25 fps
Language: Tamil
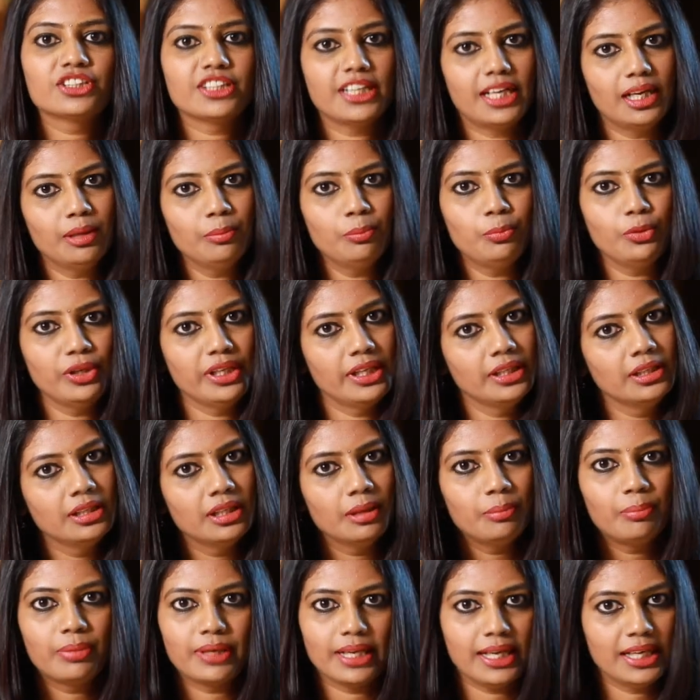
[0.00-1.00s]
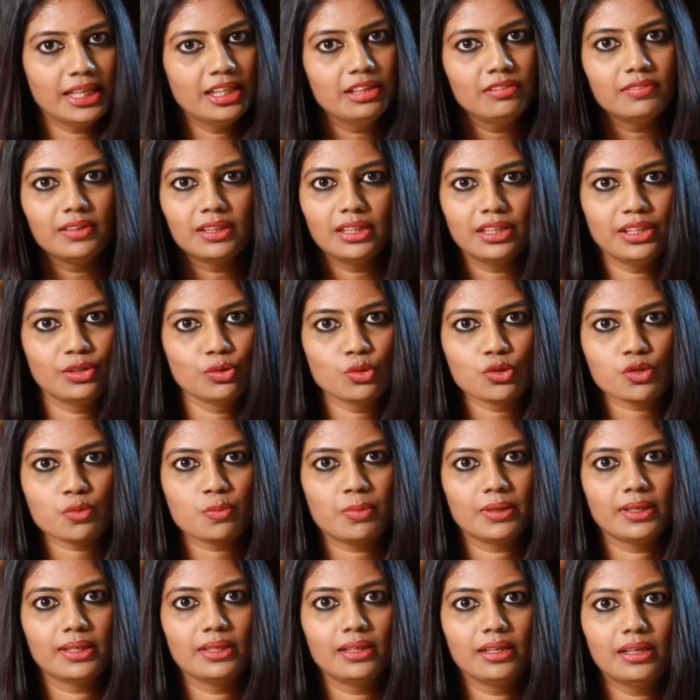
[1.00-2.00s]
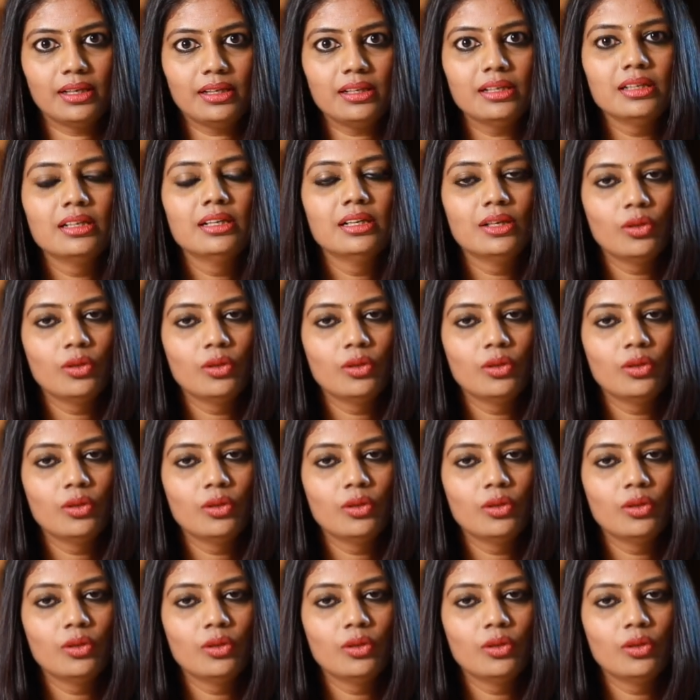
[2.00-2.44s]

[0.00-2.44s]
ஷாம்பு எந்த பிராண்ட் வேணால் யூஸ் பண்ணலாம்